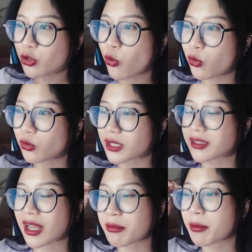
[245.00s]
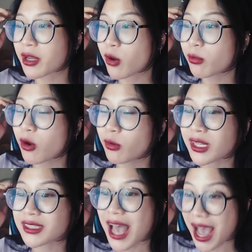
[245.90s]
tụ dần dần mà mình không không
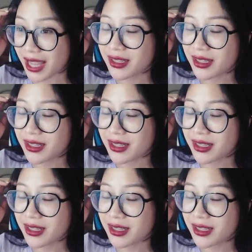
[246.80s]
nhận ra ấy